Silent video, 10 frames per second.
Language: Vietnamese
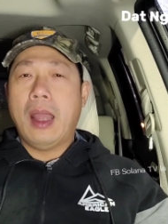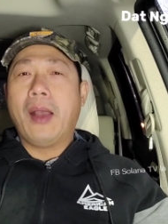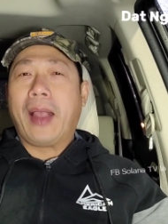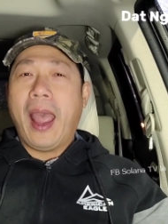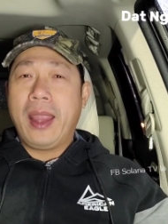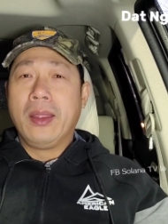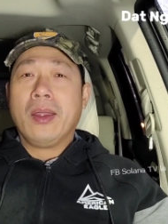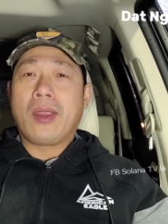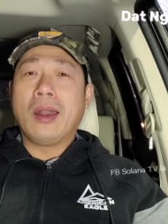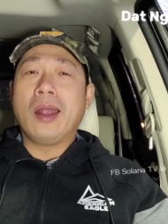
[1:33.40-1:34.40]
ok
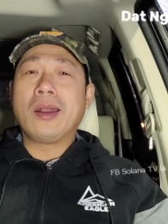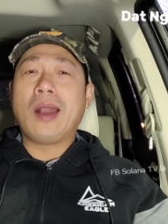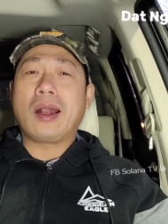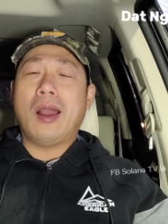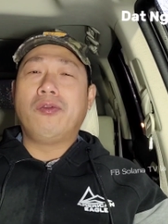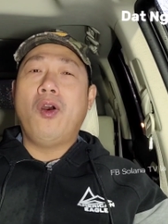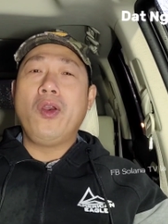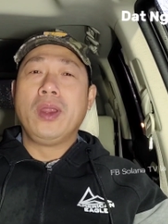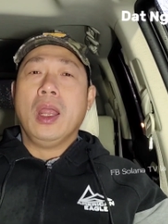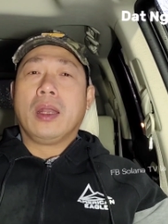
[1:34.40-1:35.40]
cho nên nó rất là
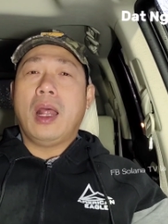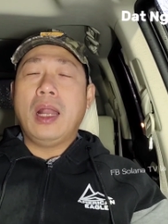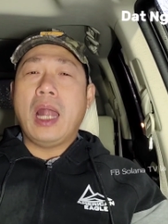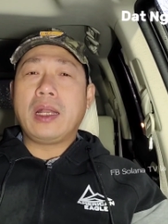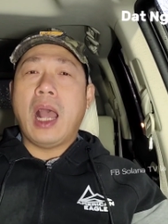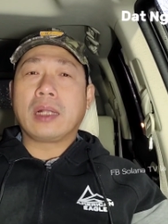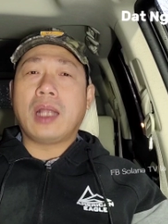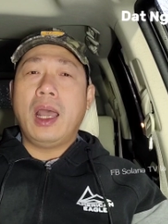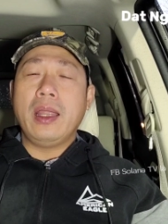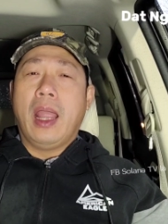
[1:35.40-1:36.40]
vui nó lên gần
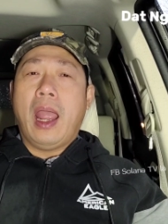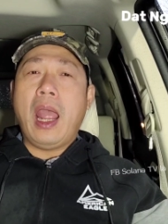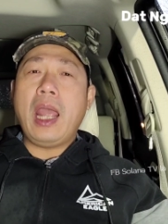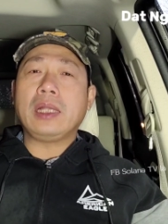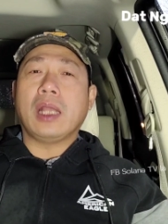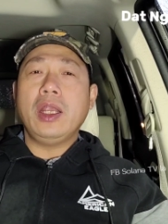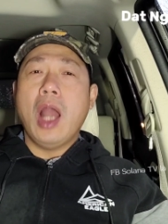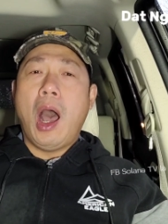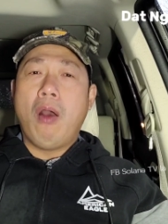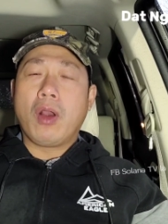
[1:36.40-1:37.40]
tới 2 tỷ
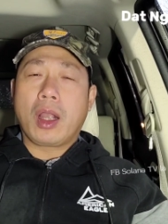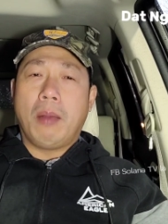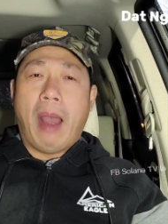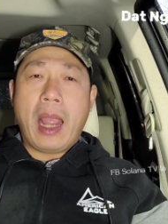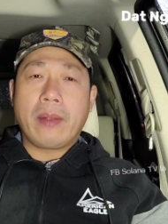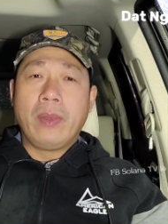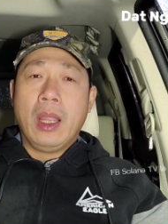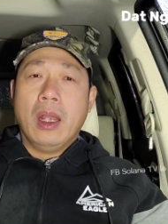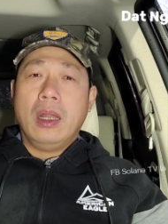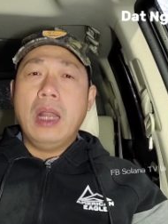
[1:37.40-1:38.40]
đô rồi các bạn
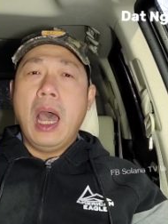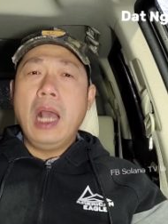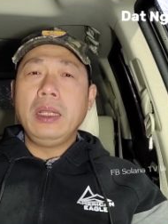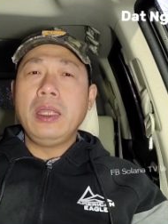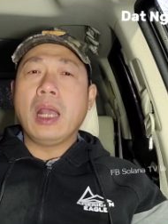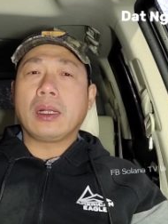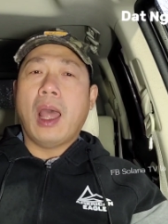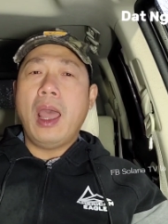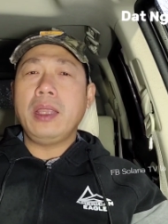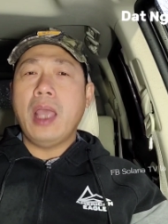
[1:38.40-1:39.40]
lớn nhất
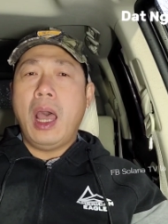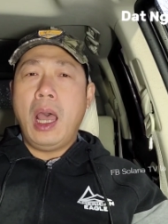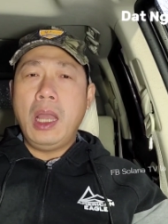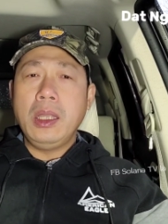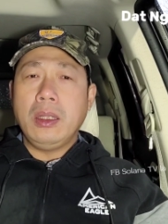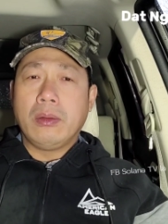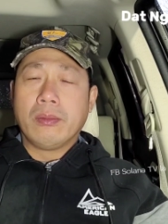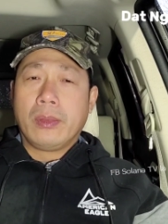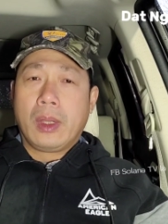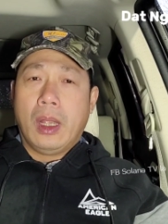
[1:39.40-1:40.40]
thế giới
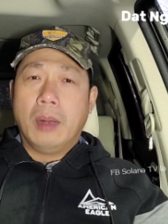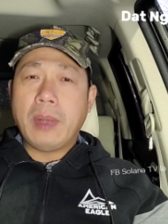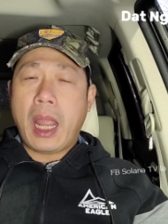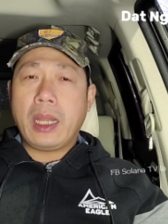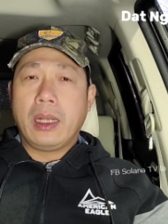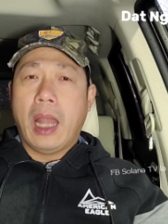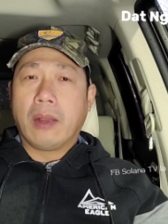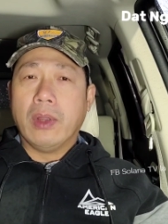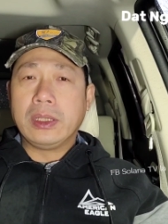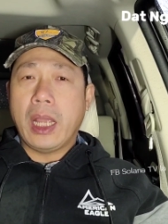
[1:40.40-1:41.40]
hôm nay
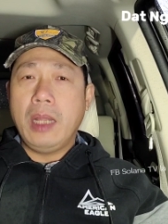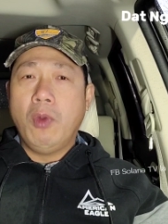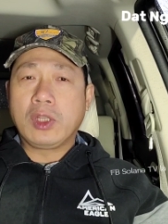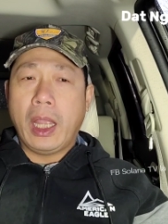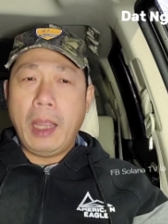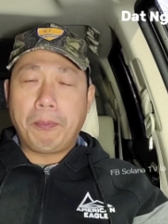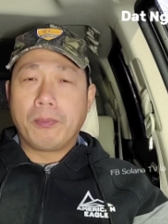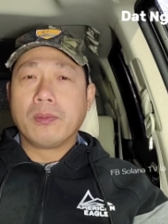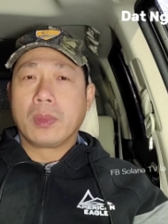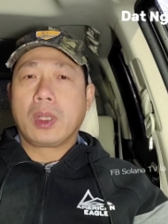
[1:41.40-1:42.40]
Đạt Nguyễn sẽ đi mua tiếp
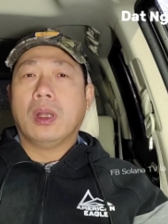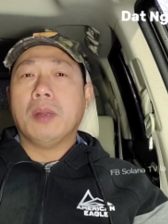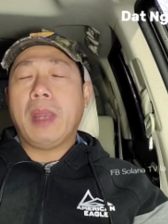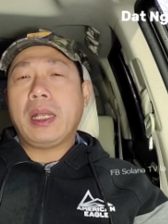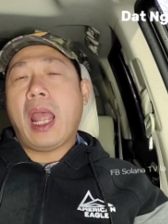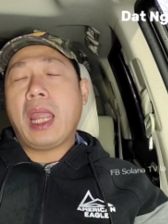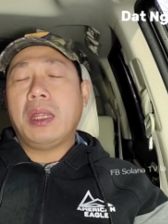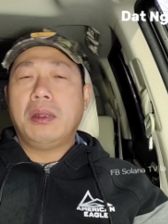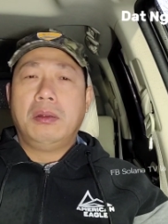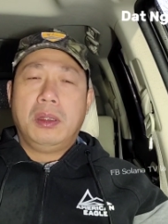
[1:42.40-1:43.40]
rồi mấy
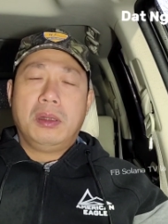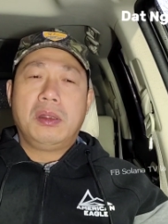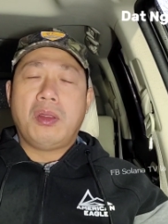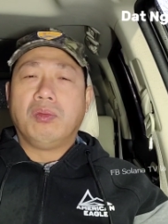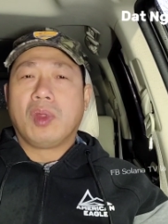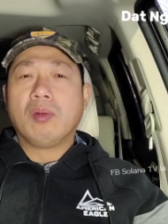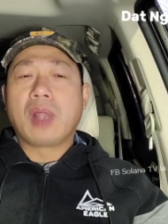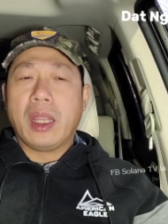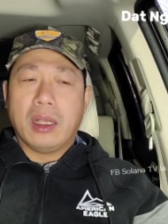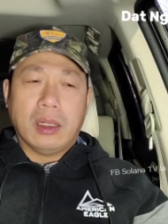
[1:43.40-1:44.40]
nay nói chung tốn
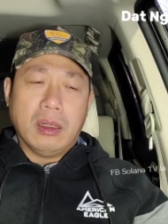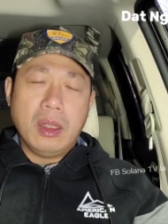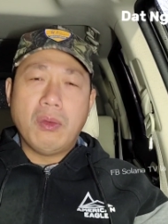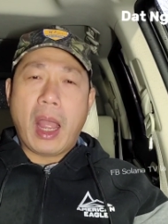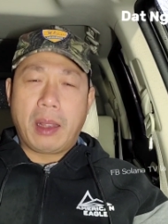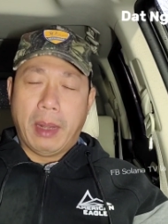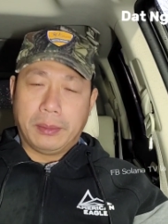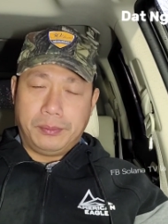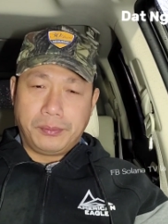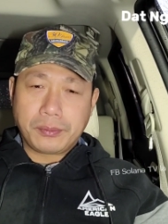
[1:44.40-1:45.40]
tiền nhiều quá các bạn